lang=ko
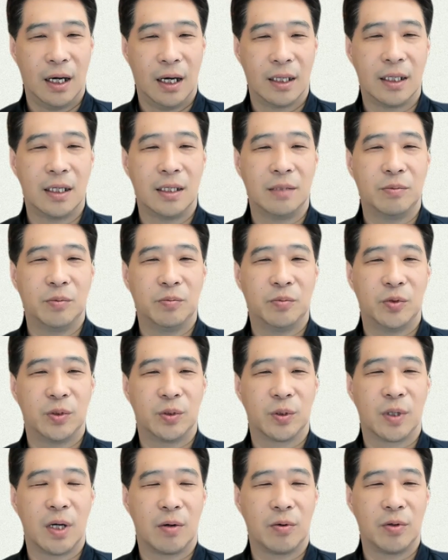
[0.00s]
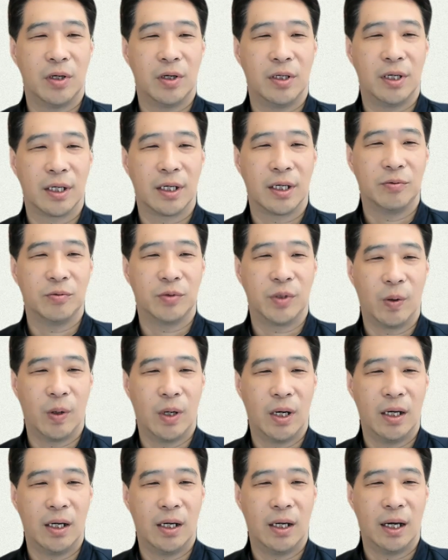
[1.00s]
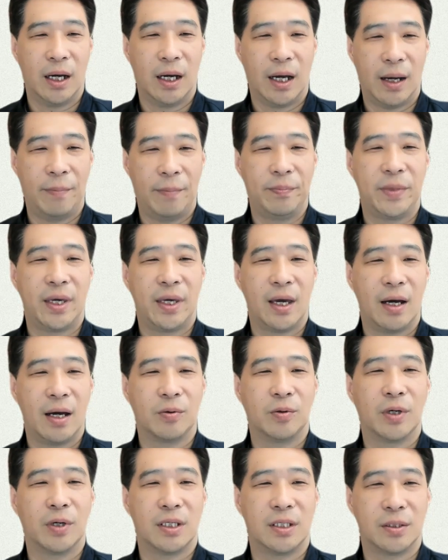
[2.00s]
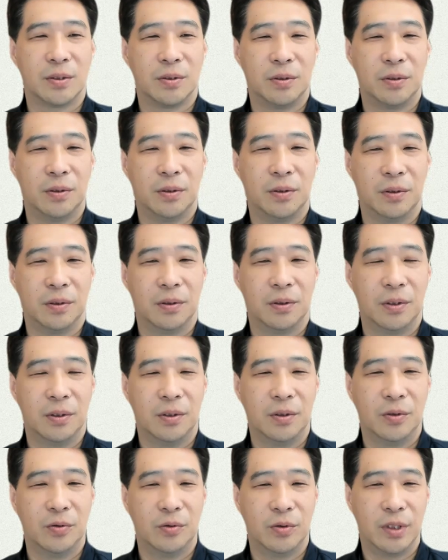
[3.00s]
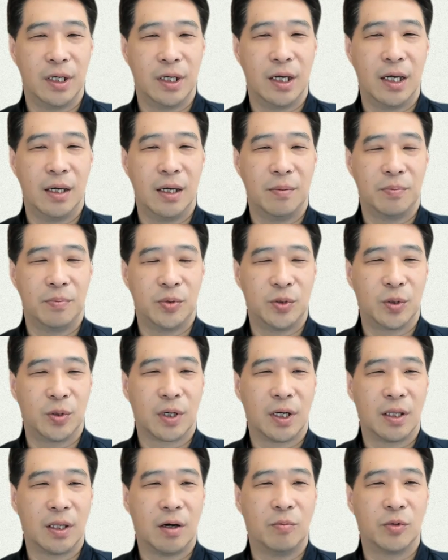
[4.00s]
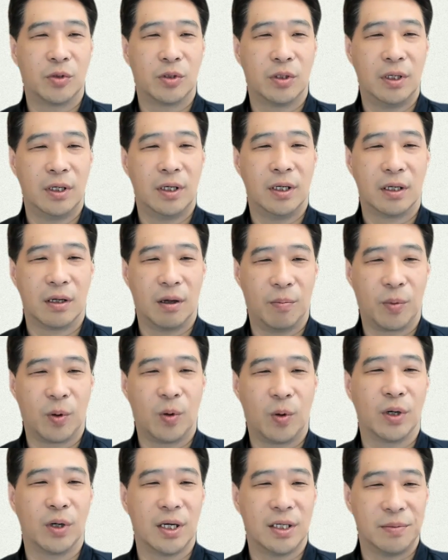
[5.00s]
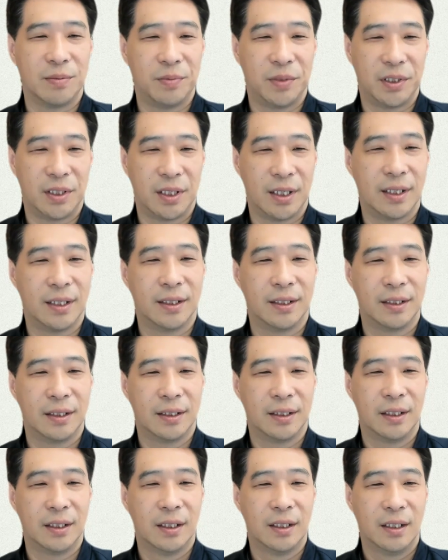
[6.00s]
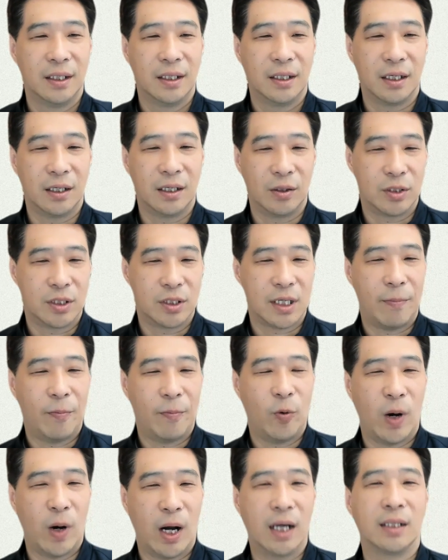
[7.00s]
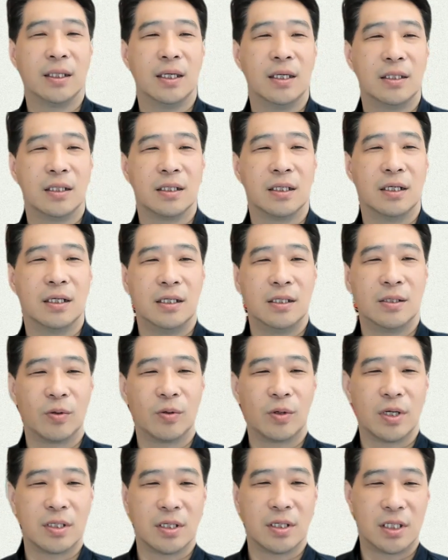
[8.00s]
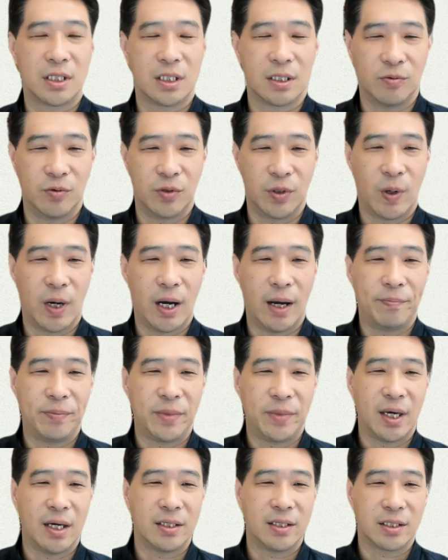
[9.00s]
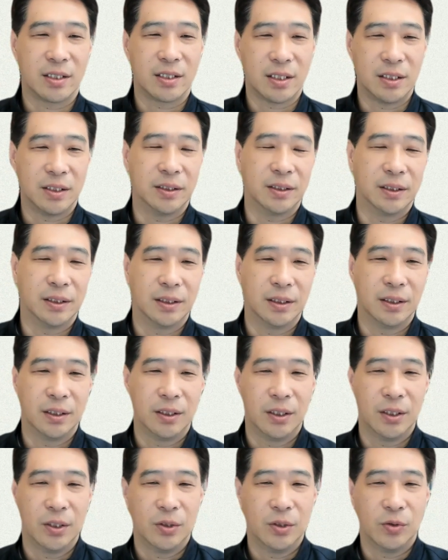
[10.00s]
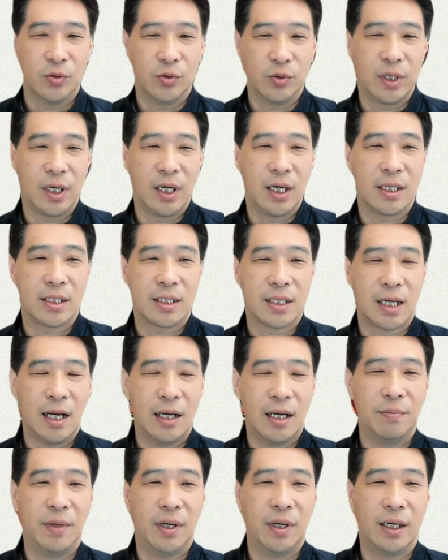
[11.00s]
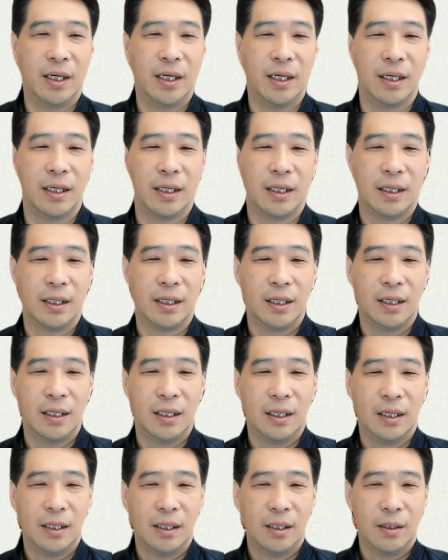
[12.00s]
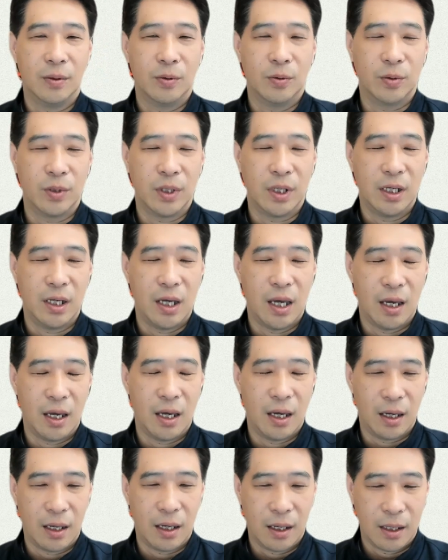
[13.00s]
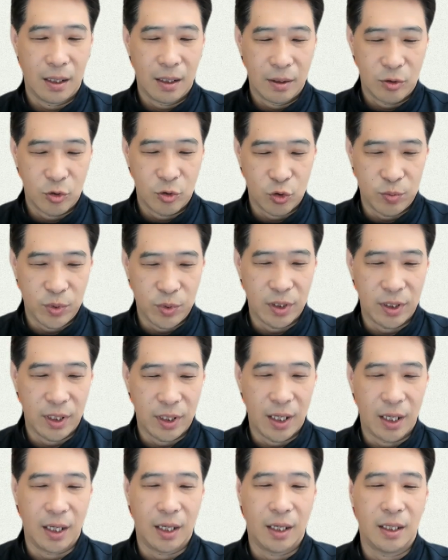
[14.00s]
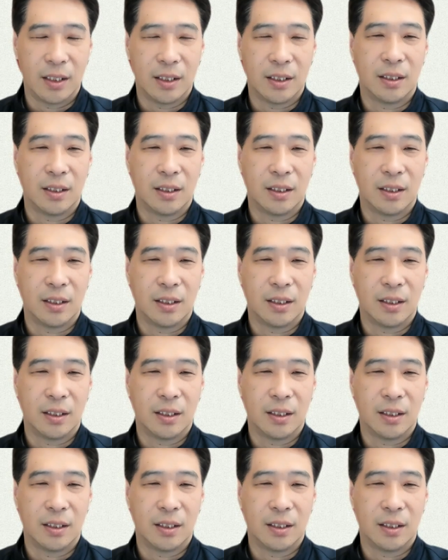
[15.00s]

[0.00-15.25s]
하나님은 부족하고 연약한 우리와 함께하고 계시고 우리의 부족한 허물을 덮고 계십니다. 그리고 참 왕 되신 그리스도께서 지금 우리와 함께 하셔서 우리의 삶에 우리의 주변에